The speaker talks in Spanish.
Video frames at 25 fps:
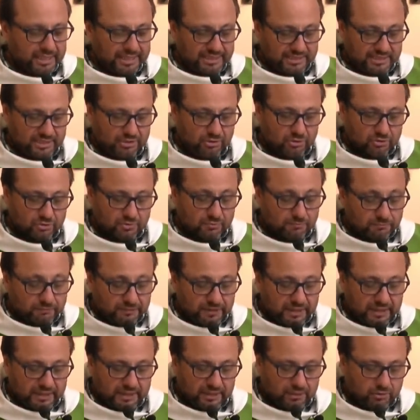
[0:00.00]
Y si no son
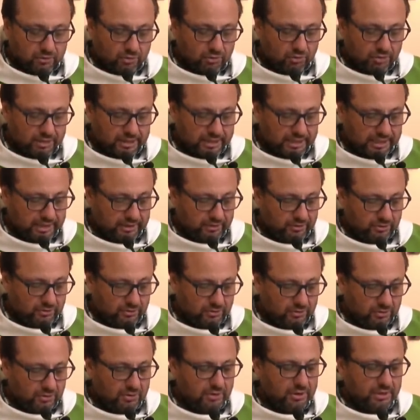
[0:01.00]
fieles con lo
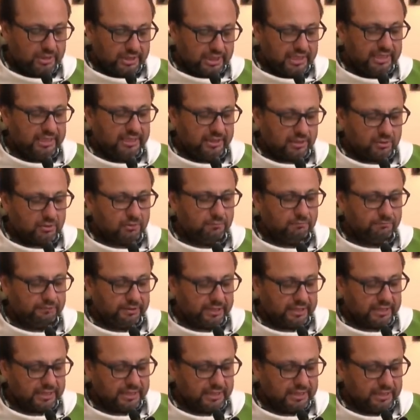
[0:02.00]
ajeno, quien les
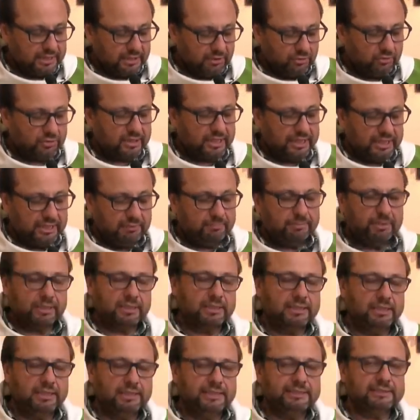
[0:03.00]
confiará lo que les
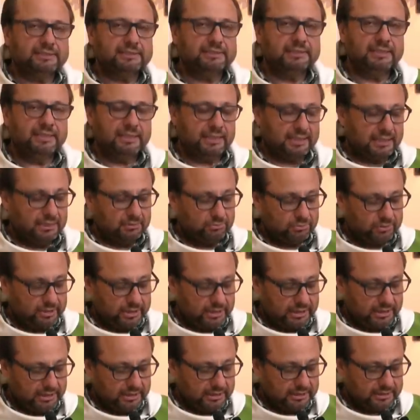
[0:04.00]
pertenece a
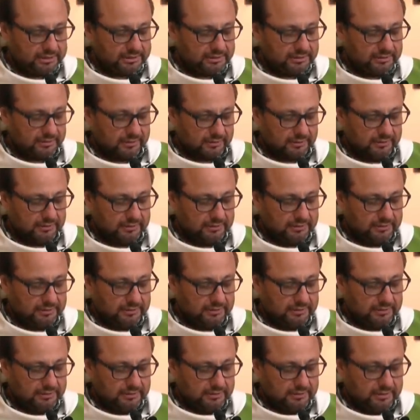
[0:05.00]
ustedes.
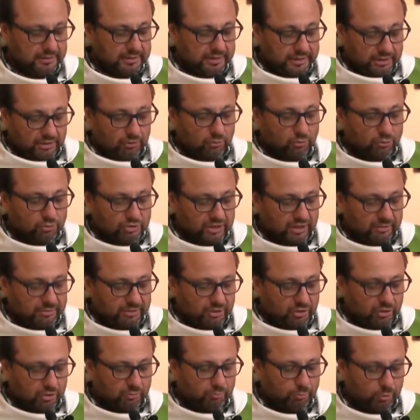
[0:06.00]
Ningún
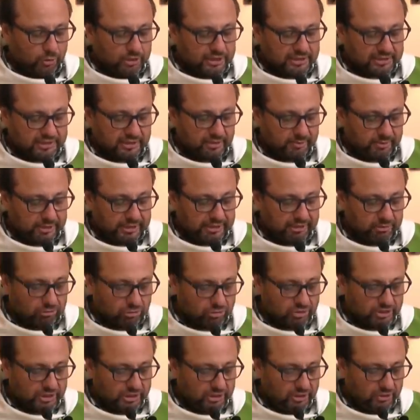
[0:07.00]
servidor puede servir a
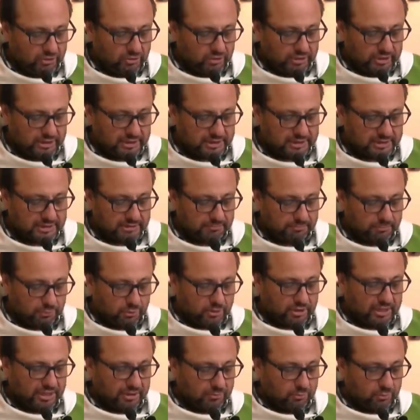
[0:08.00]
dos señores,
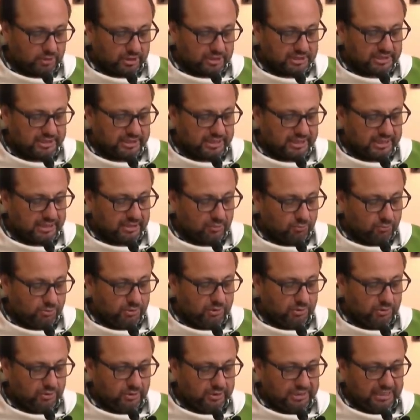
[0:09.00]
porque aborrecerá a
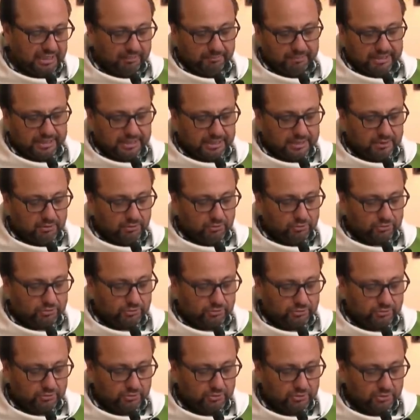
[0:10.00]
uno y amará al
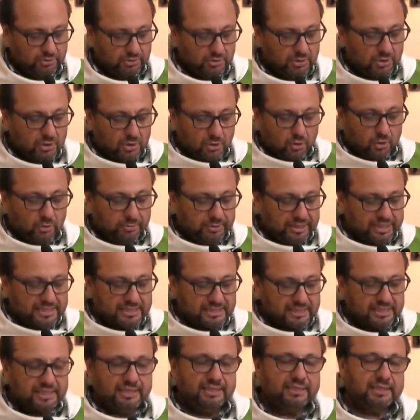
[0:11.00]
otro, o bien
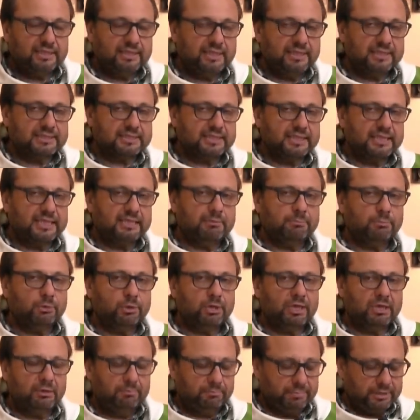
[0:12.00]
se interesará
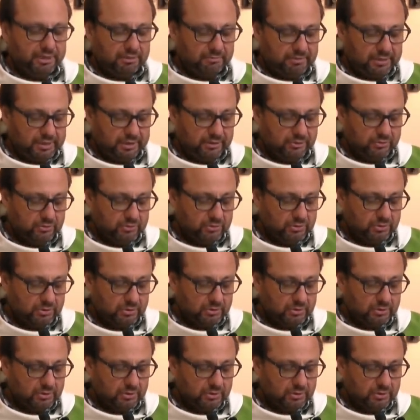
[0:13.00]
por el primero